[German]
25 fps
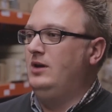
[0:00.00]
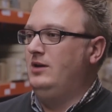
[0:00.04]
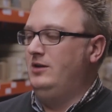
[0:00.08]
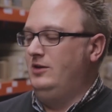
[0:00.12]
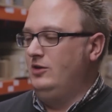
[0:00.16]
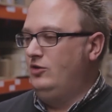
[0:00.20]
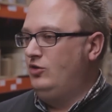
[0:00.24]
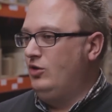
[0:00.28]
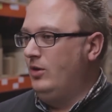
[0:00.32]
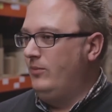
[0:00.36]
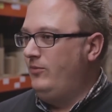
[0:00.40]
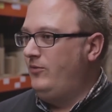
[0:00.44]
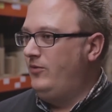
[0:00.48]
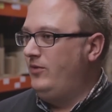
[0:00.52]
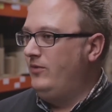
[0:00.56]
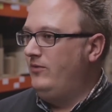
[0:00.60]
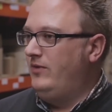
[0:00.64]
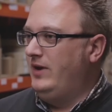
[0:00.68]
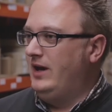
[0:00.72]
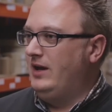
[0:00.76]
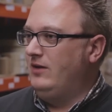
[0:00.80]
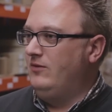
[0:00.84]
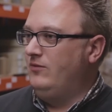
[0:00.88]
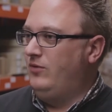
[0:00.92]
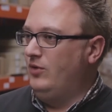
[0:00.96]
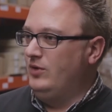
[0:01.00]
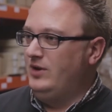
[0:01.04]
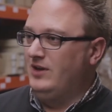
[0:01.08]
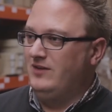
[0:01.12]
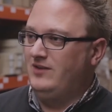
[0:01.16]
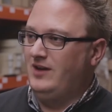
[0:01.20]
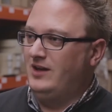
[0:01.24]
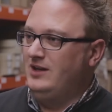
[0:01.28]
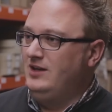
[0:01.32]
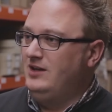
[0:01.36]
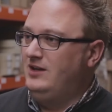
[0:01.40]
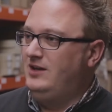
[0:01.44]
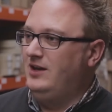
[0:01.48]
Die Köpfe werden von der
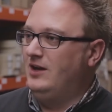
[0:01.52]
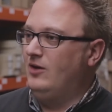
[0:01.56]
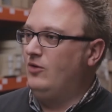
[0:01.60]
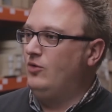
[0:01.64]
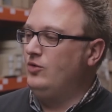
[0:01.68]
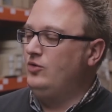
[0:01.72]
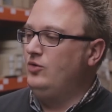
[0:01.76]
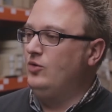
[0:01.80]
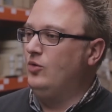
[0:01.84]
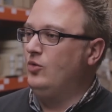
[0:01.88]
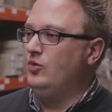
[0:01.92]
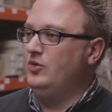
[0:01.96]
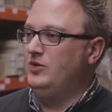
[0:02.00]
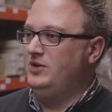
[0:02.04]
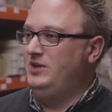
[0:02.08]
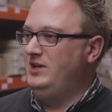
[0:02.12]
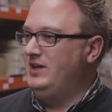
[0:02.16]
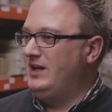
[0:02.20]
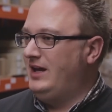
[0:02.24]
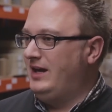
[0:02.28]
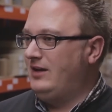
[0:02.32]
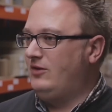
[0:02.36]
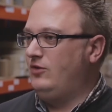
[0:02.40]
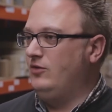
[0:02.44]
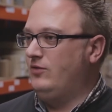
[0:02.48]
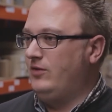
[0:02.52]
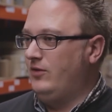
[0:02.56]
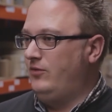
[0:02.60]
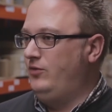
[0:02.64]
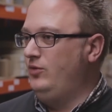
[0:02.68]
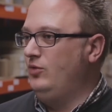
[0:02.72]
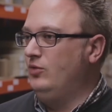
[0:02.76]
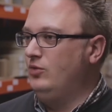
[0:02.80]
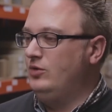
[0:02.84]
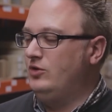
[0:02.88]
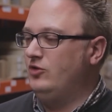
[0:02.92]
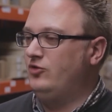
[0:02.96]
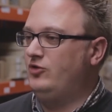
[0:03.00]
Sanitärunion direkt zur
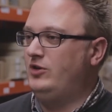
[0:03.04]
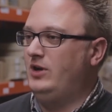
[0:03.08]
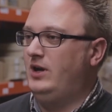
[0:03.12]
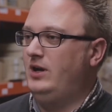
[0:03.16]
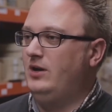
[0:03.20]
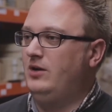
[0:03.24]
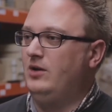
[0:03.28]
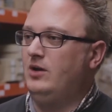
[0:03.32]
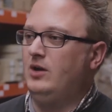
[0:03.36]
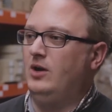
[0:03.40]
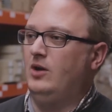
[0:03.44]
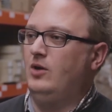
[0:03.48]
Verfügung gestellt